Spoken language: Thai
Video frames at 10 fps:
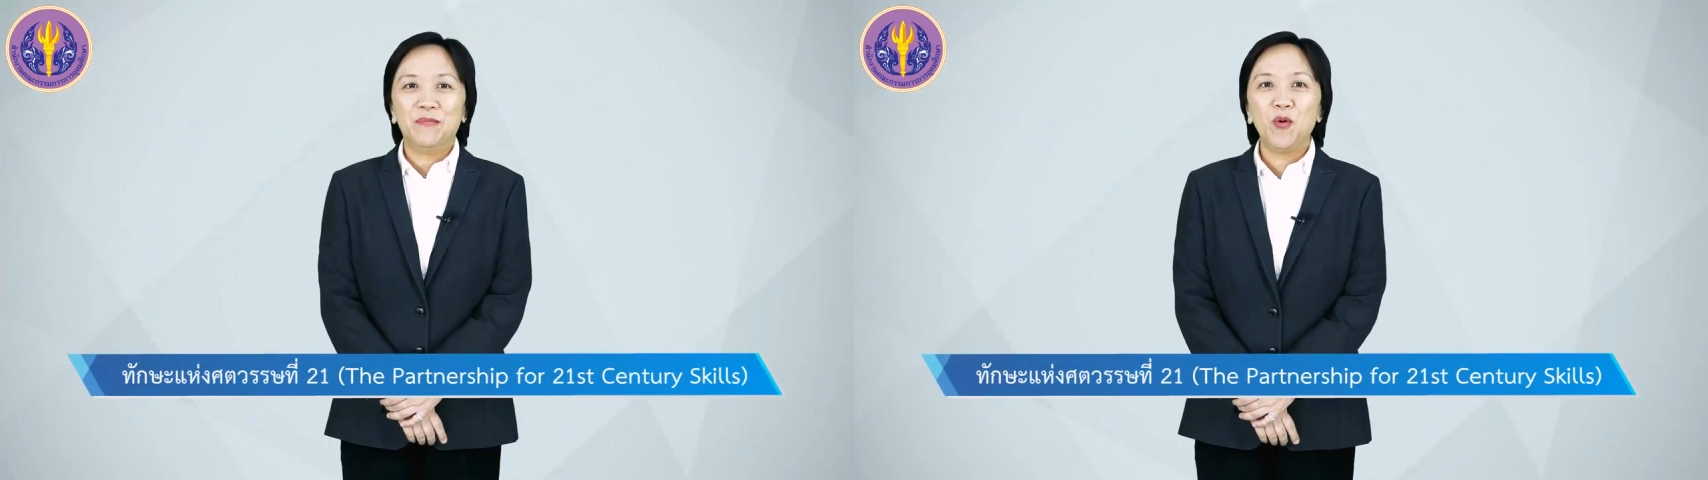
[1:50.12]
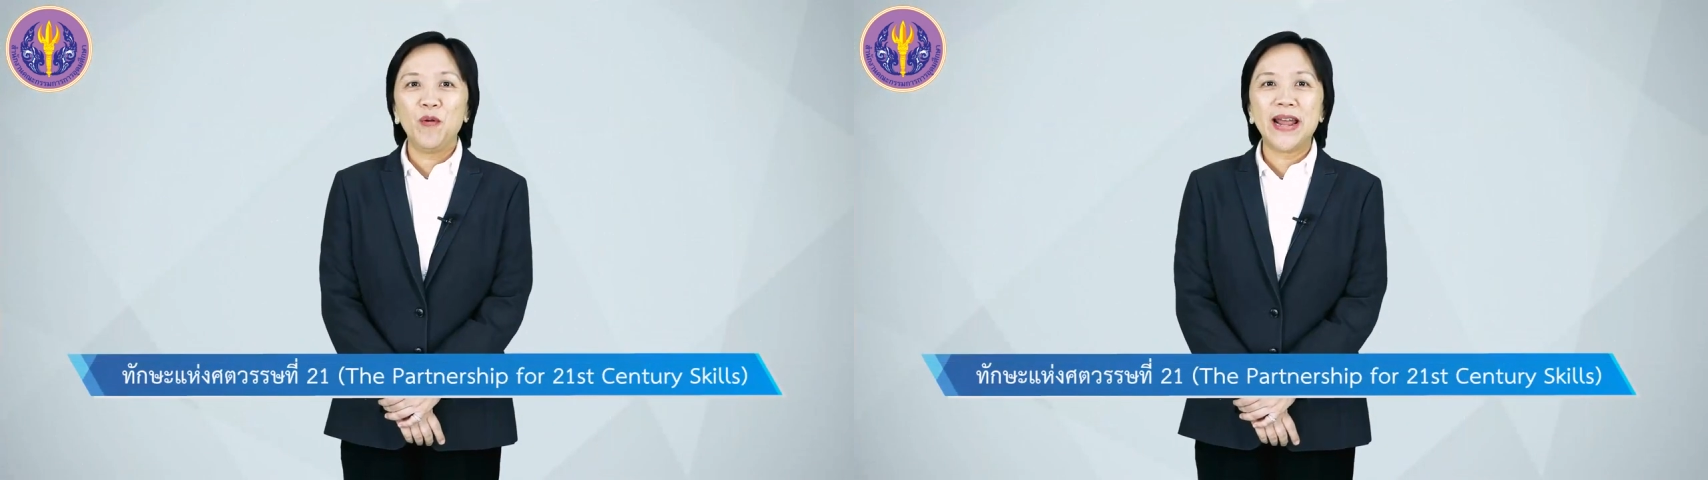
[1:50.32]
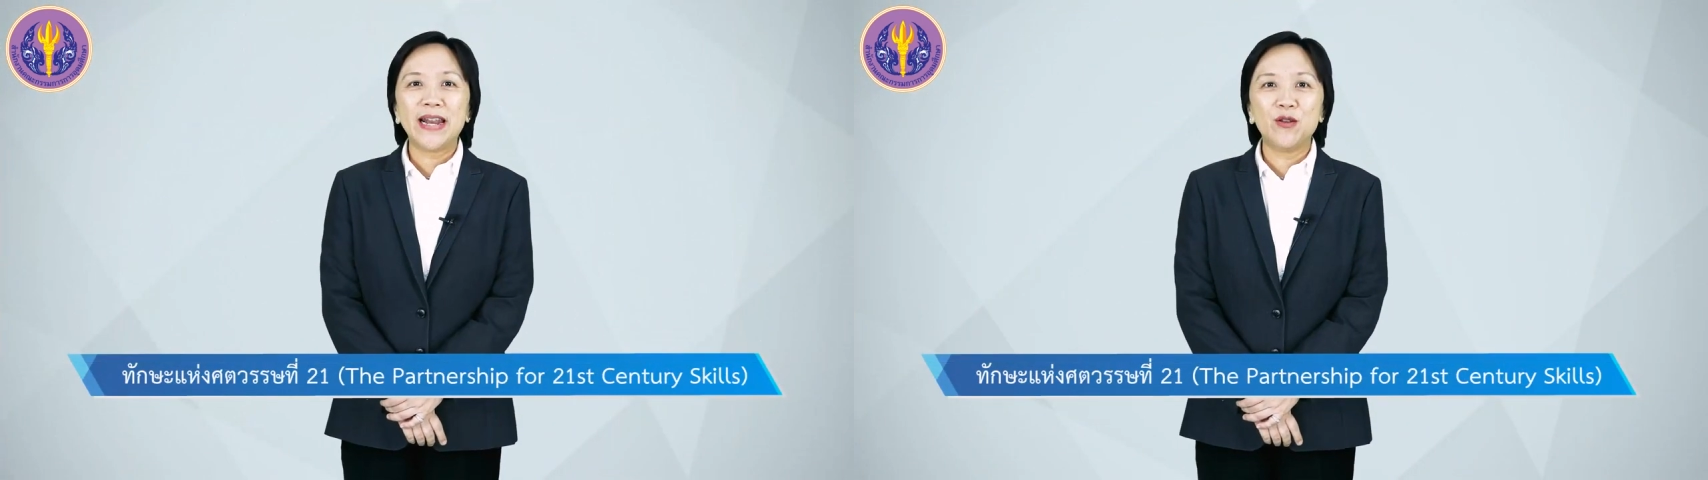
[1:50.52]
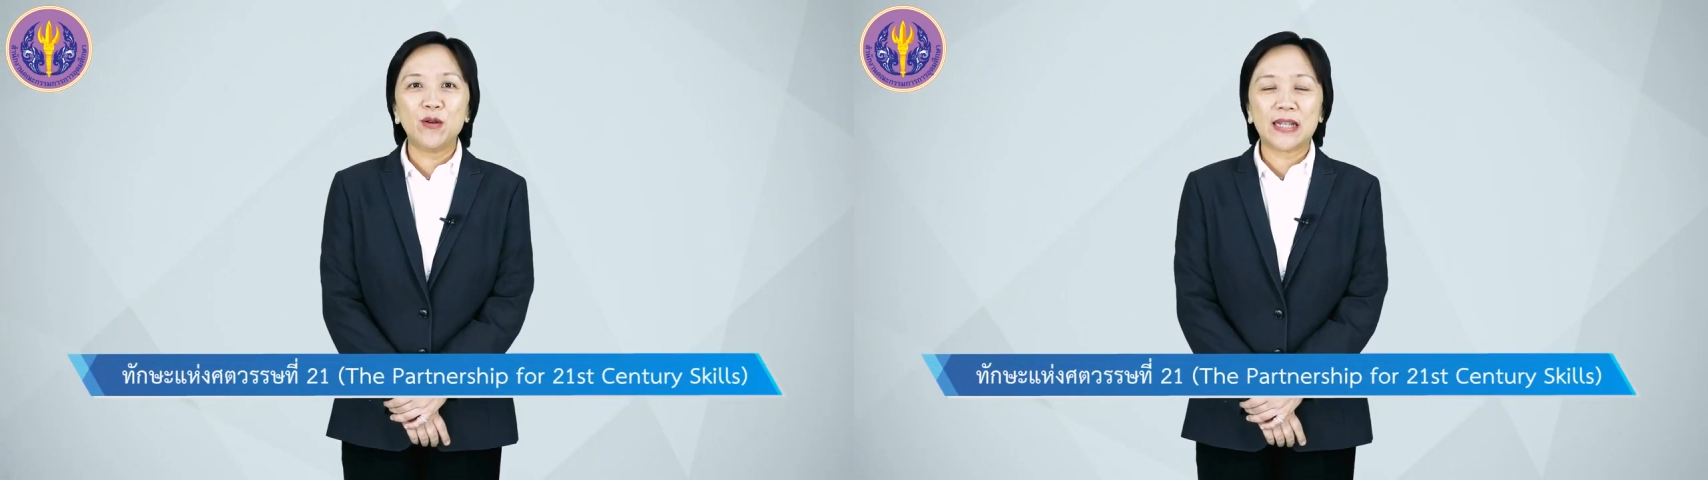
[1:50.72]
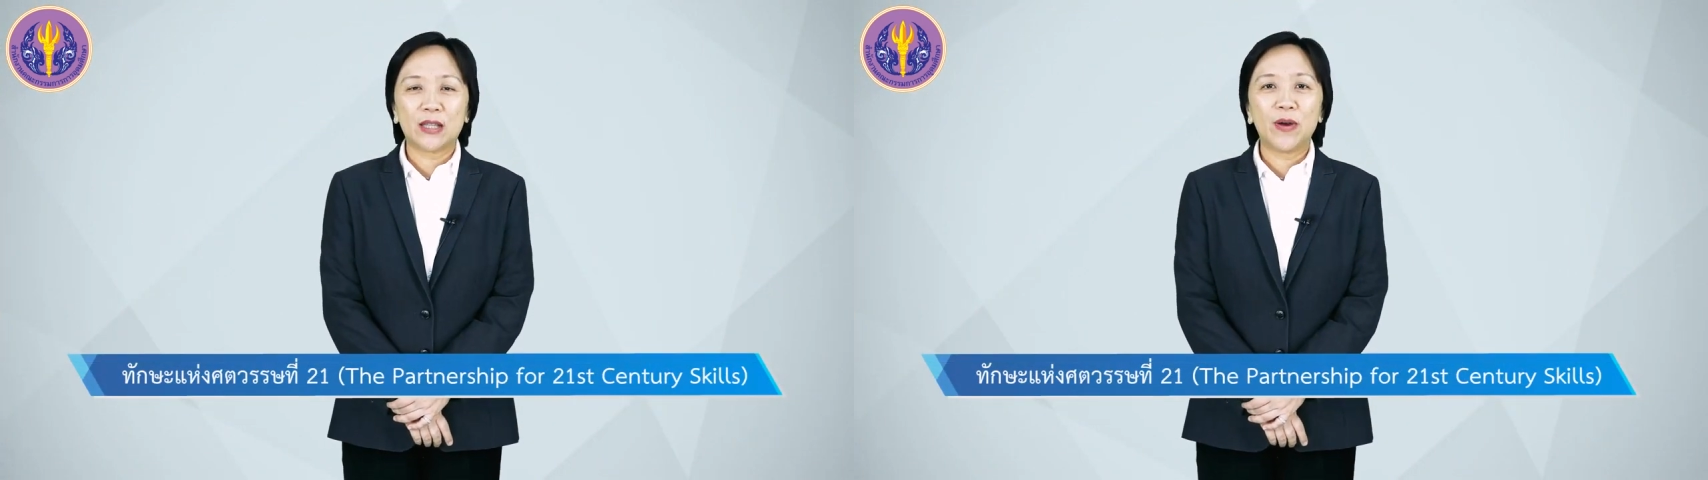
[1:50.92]
ผู้เรียนในยุ
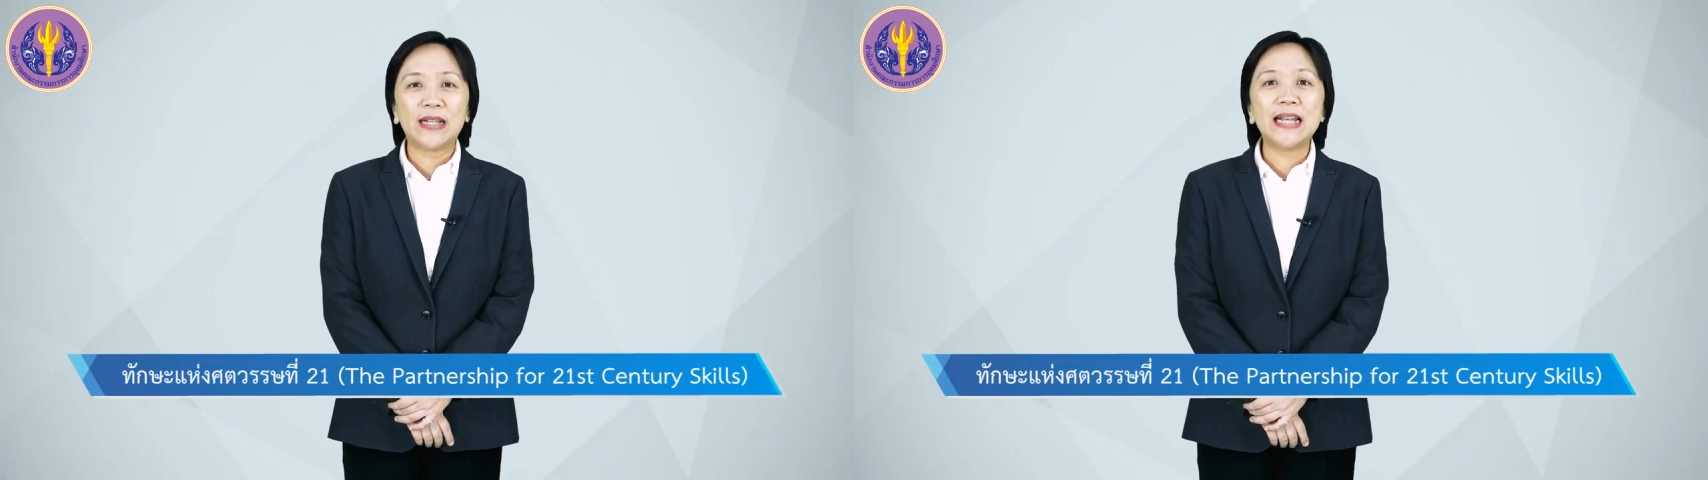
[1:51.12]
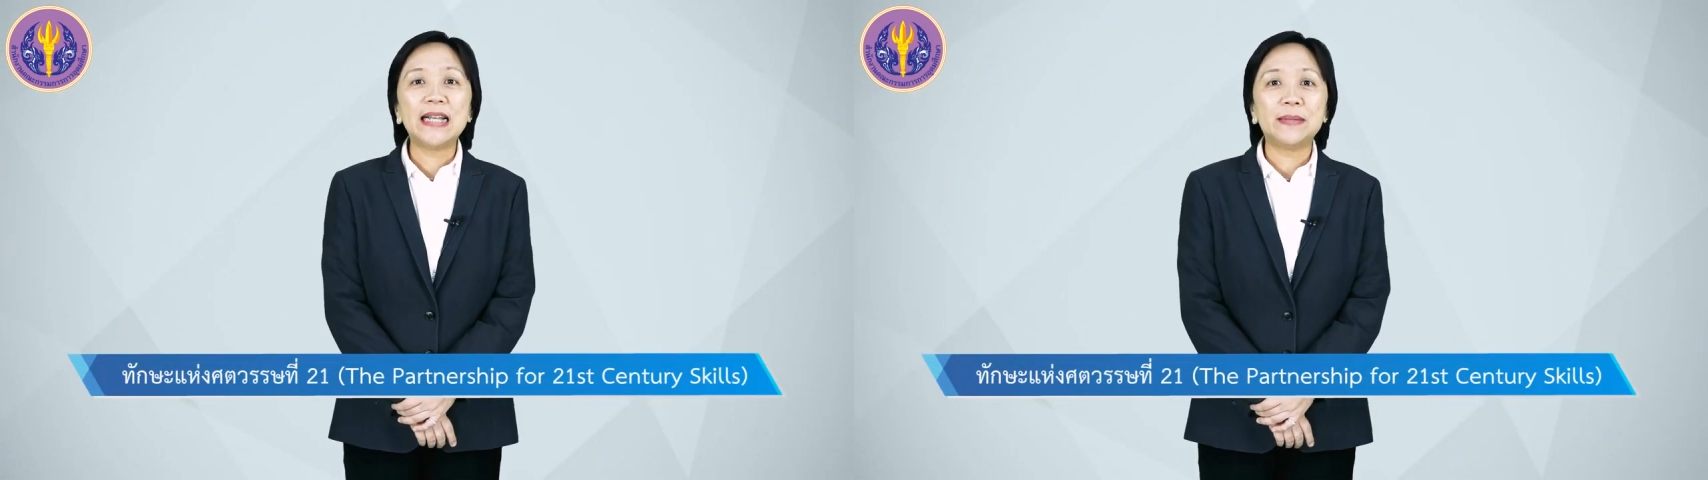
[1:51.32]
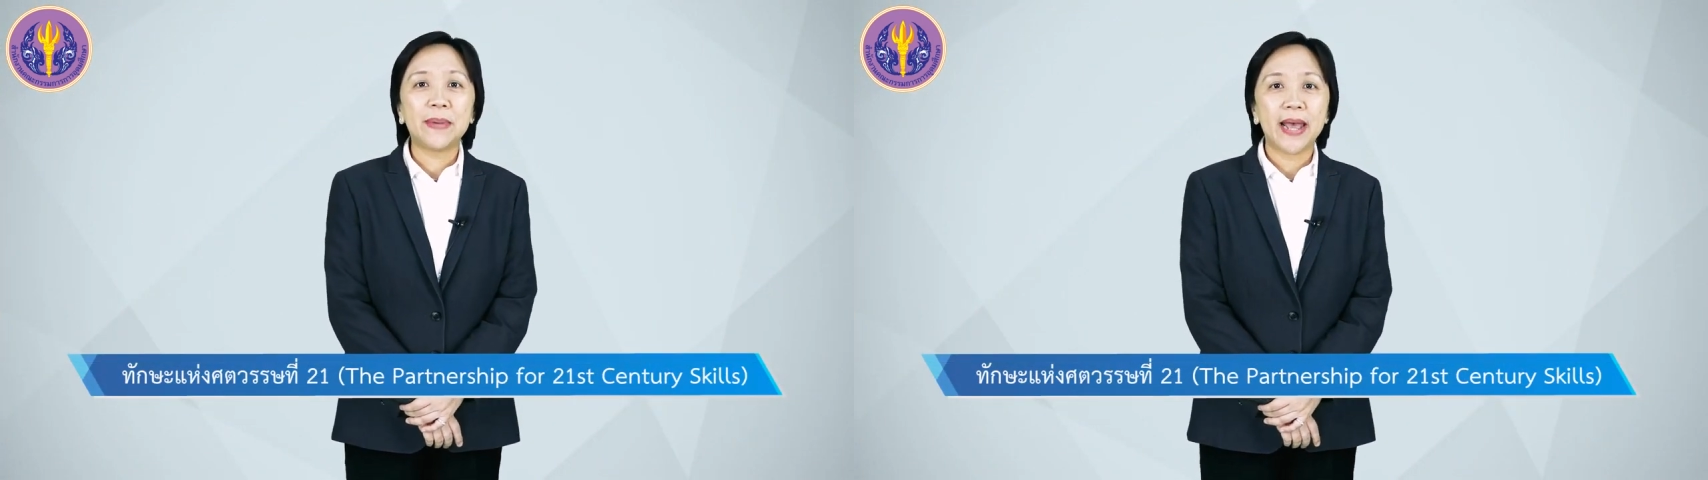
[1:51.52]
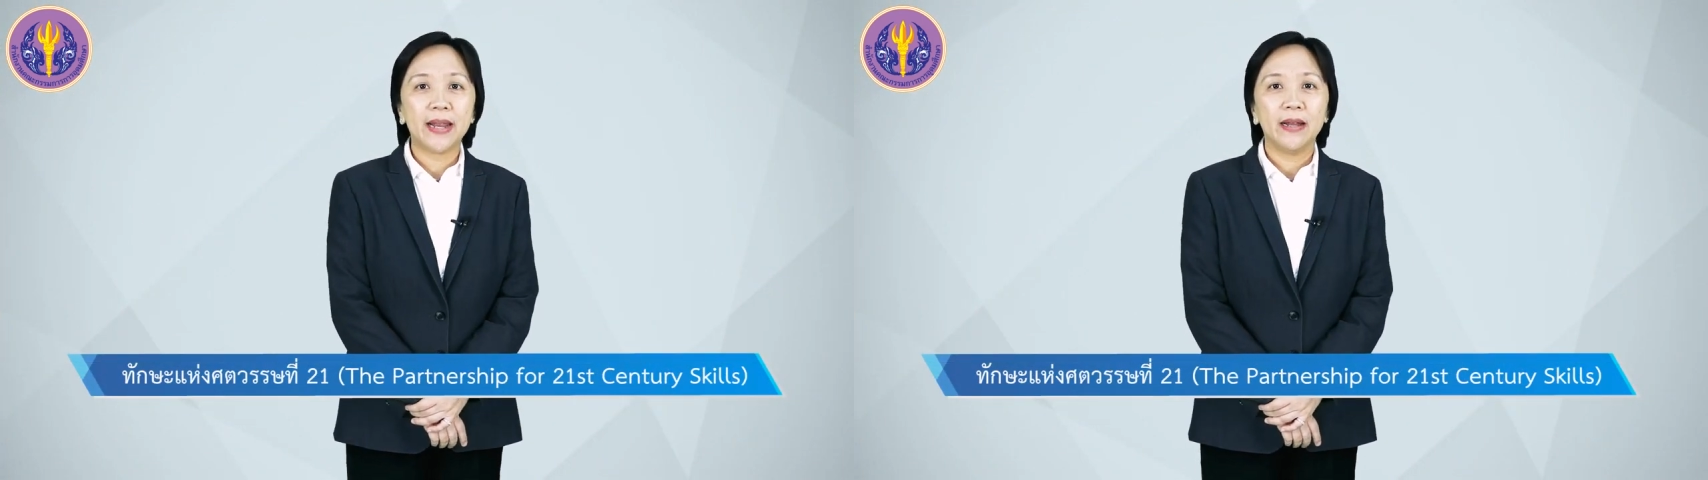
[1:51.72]
คศตวรรษที่21